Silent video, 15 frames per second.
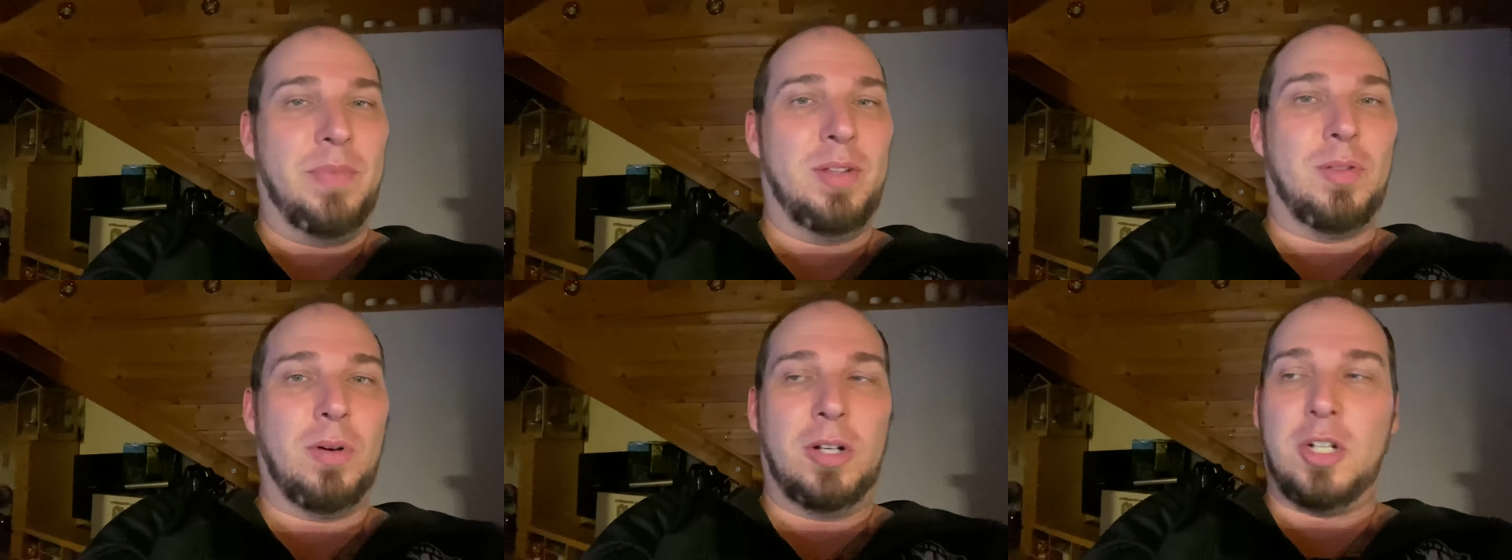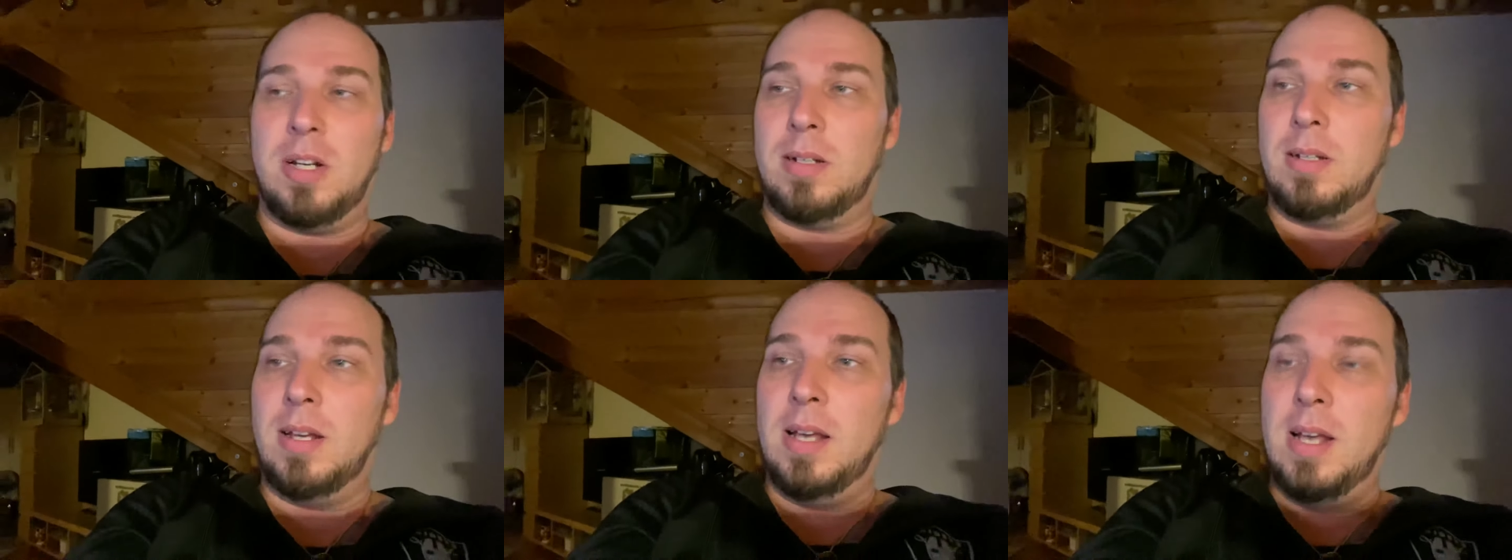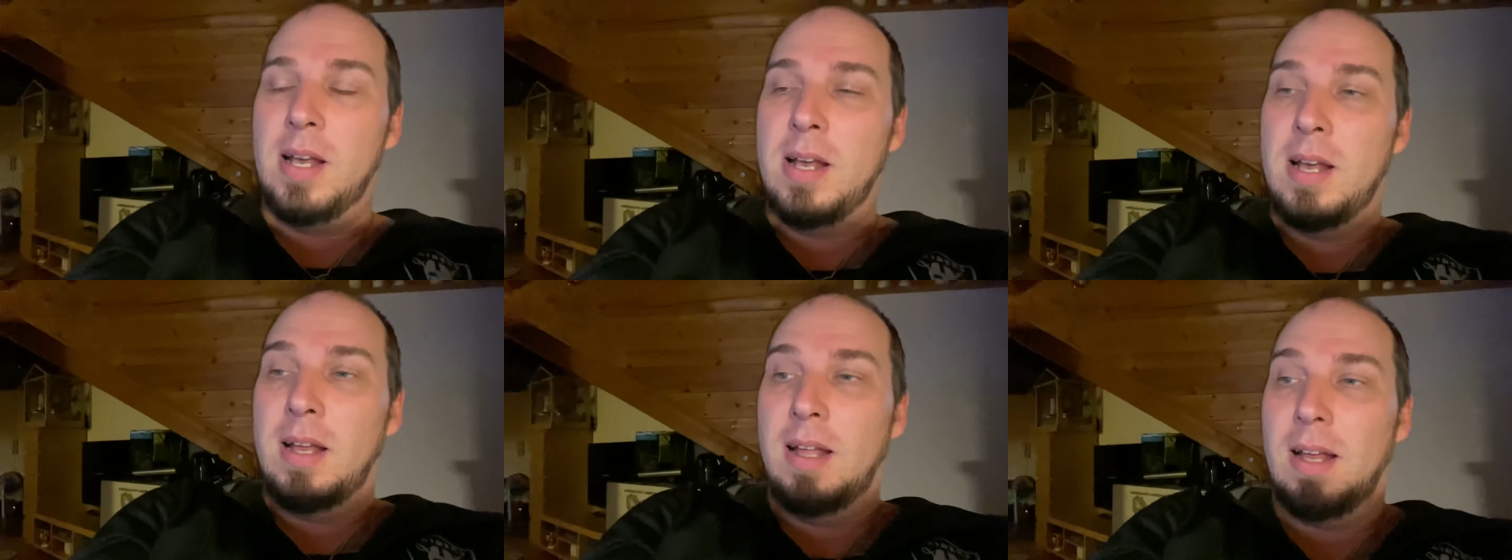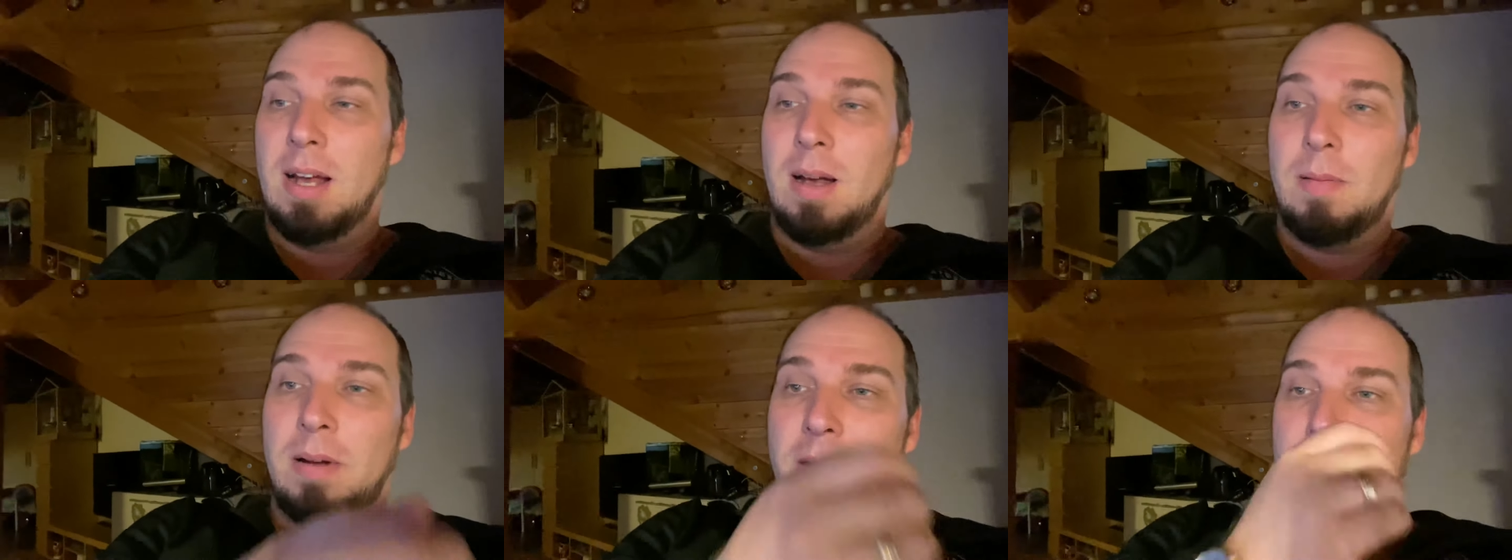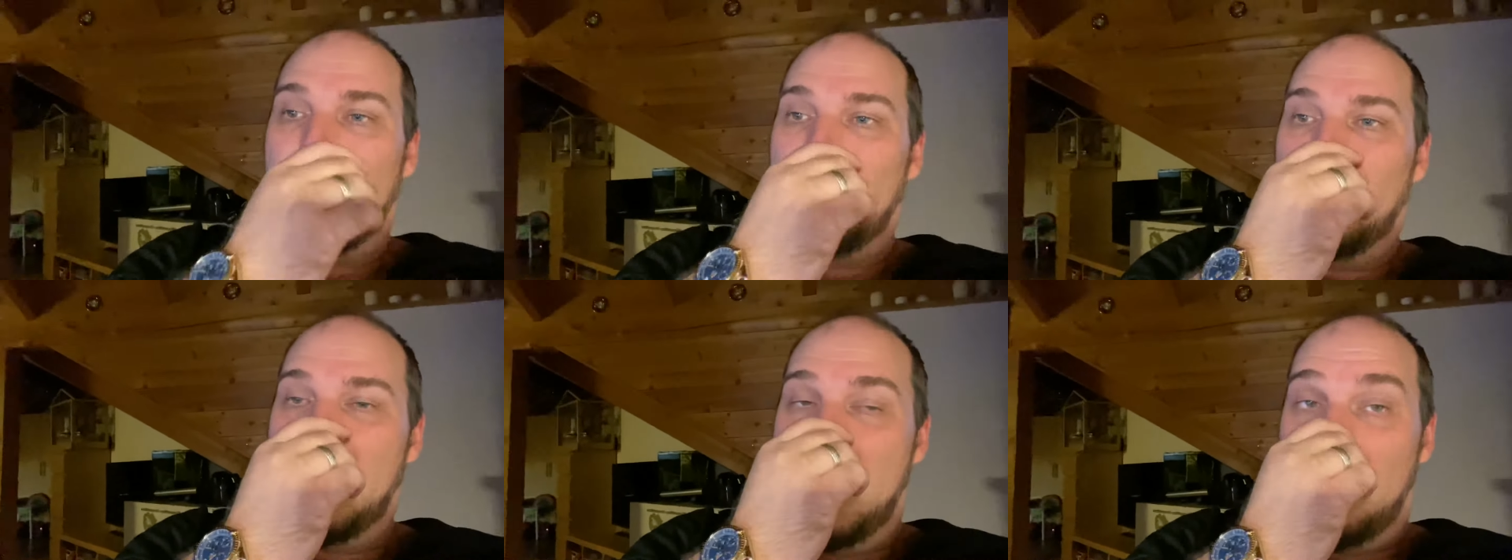in Deutschland.
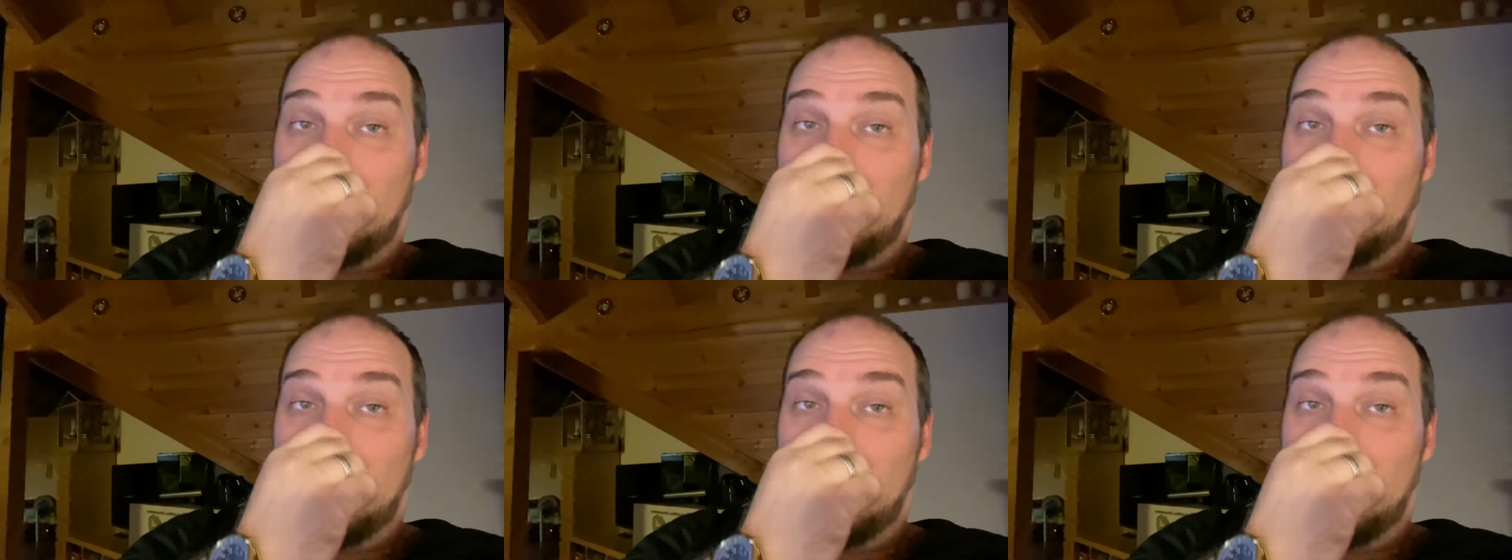Aber ja,